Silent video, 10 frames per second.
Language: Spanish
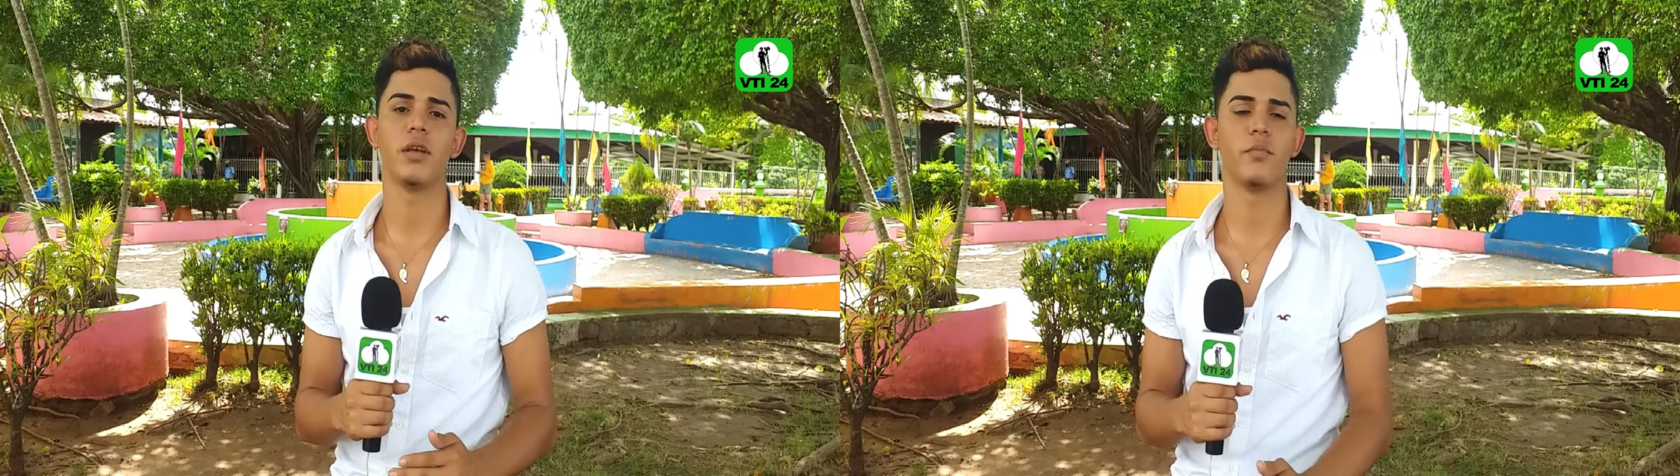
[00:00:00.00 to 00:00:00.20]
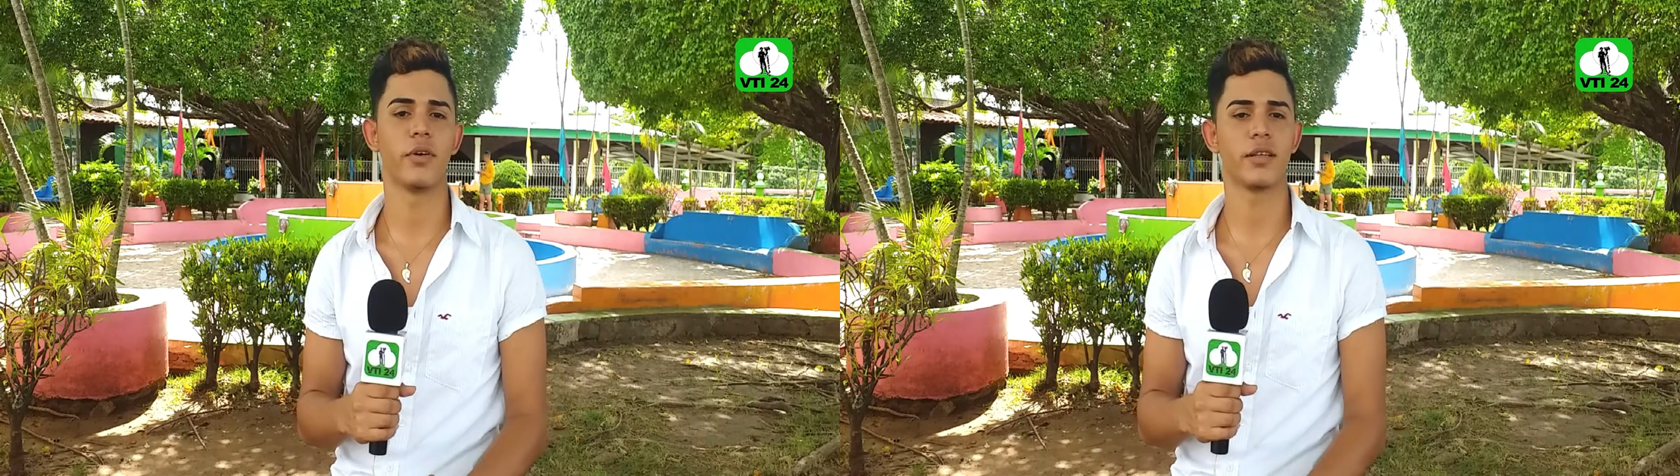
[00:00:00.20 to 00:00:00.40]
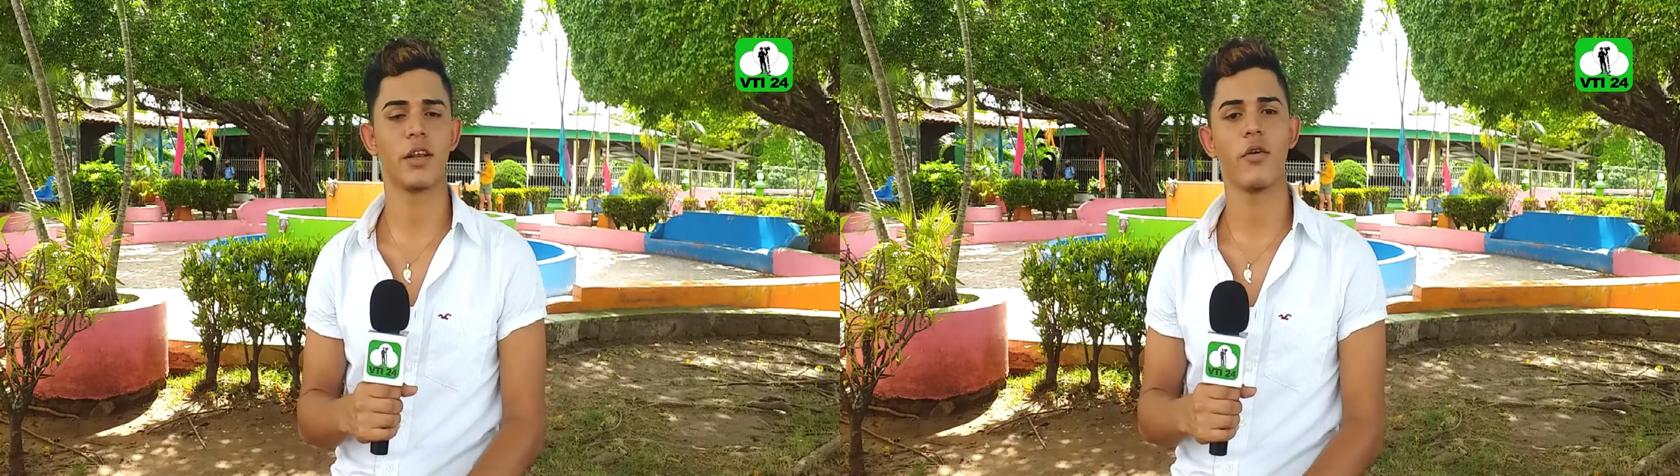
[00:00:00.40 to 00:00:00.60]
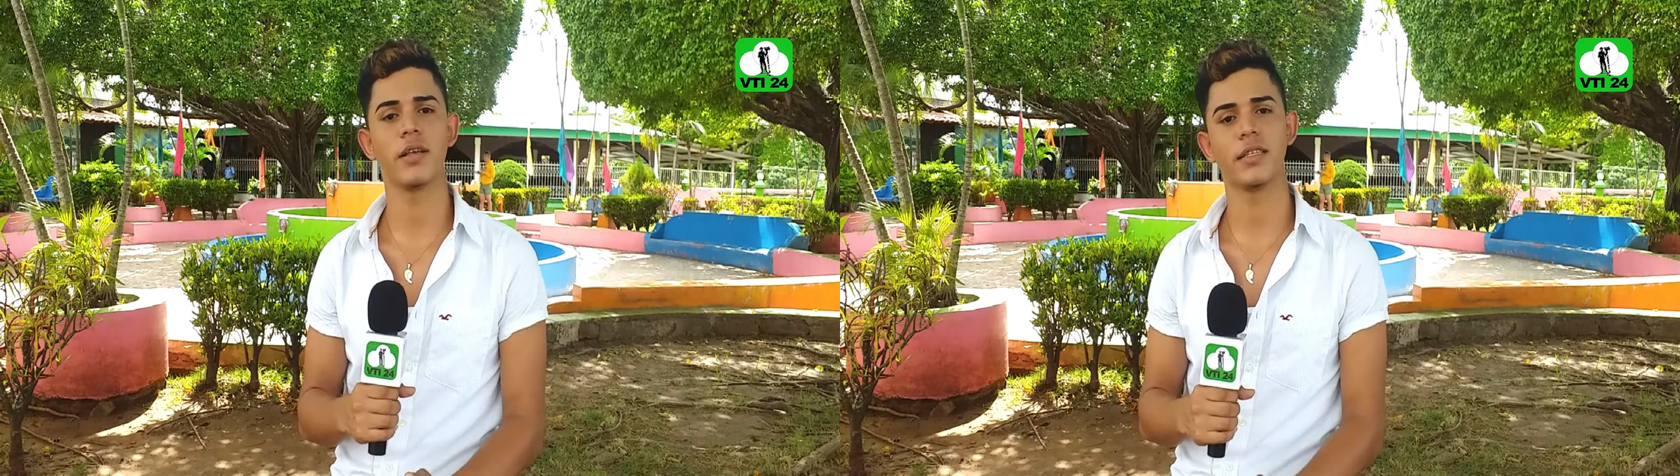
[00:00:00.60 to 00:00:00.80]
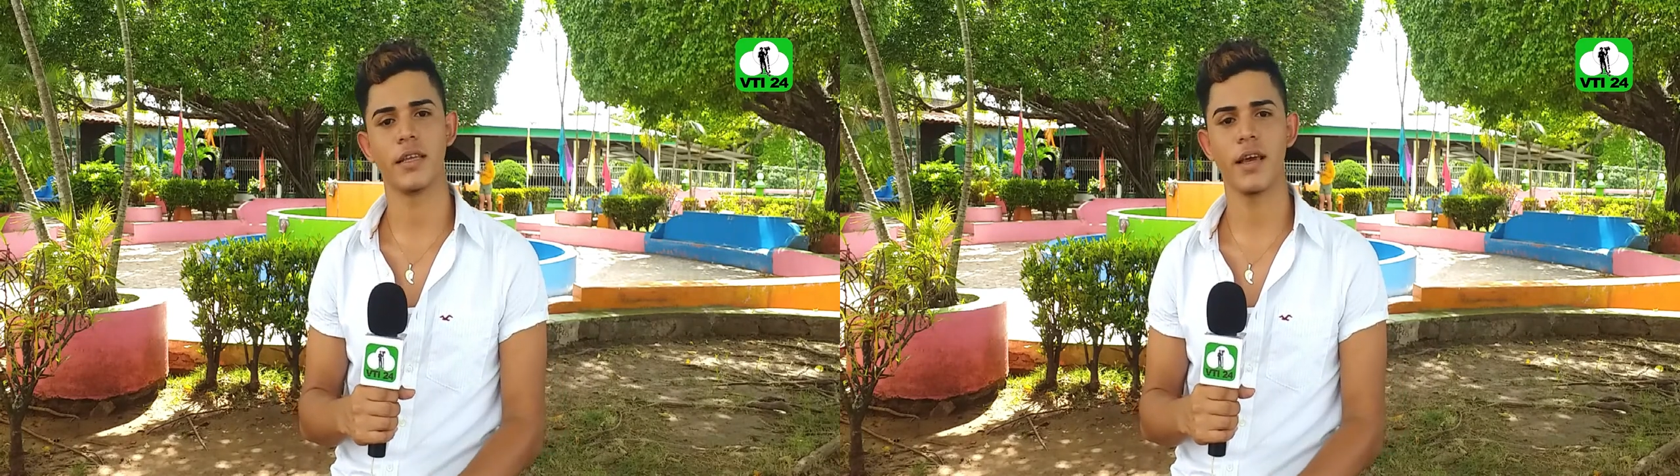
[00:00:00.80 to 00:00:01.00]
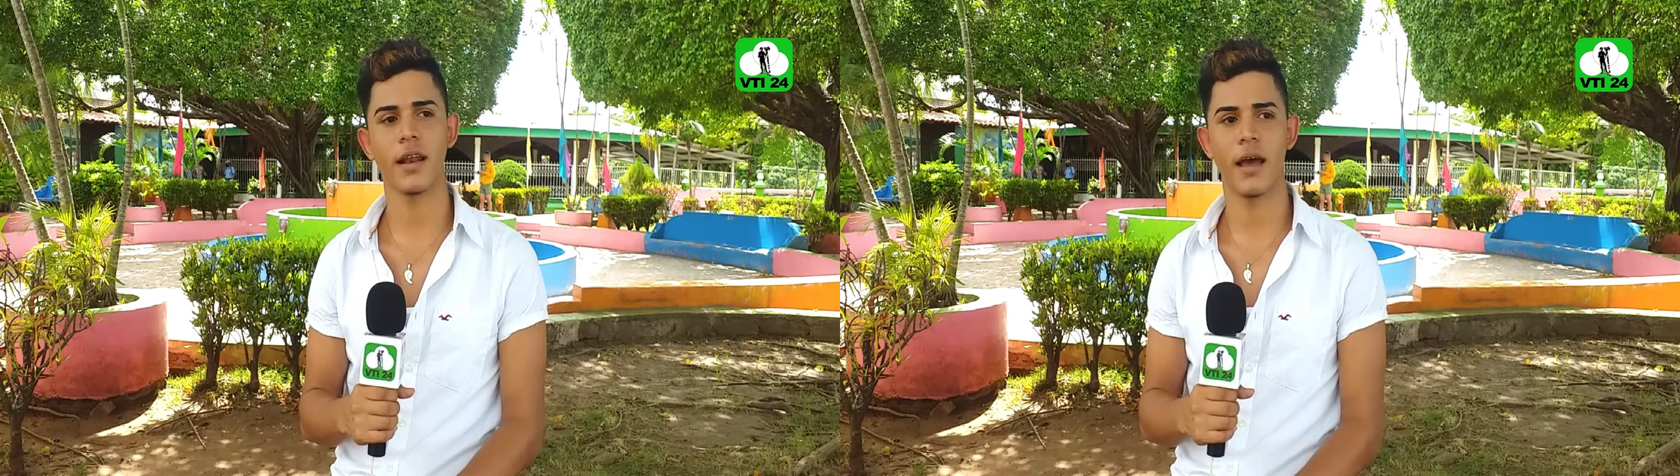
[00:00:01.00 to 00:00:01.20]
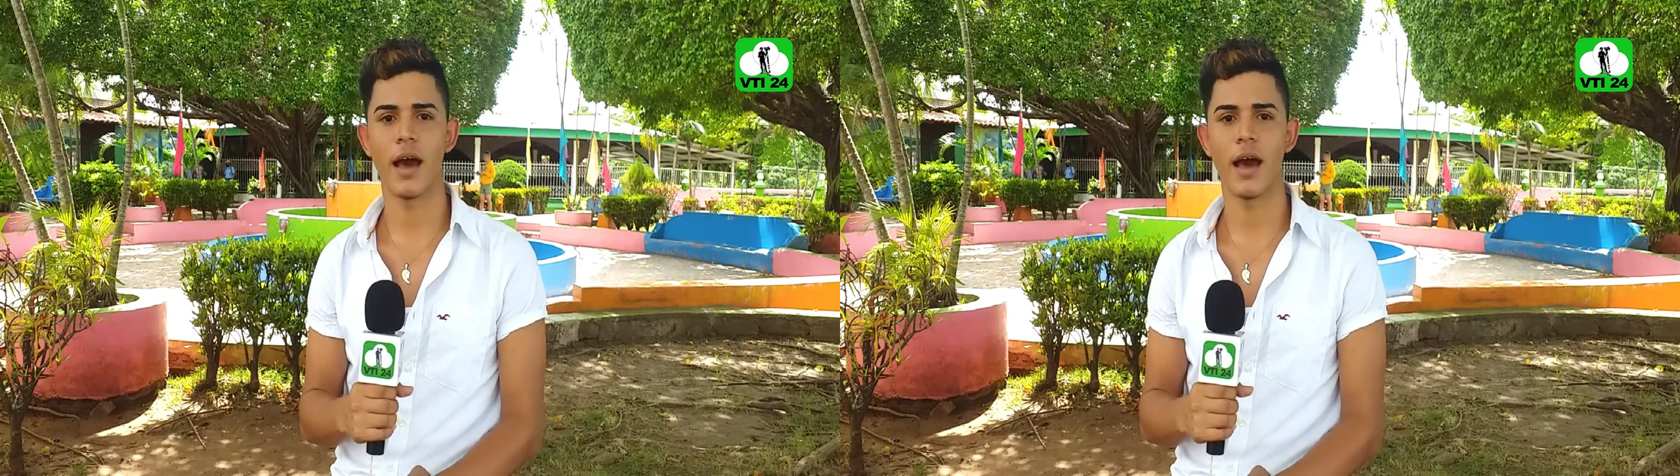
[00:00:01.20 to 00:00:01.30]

y podérselo enseñar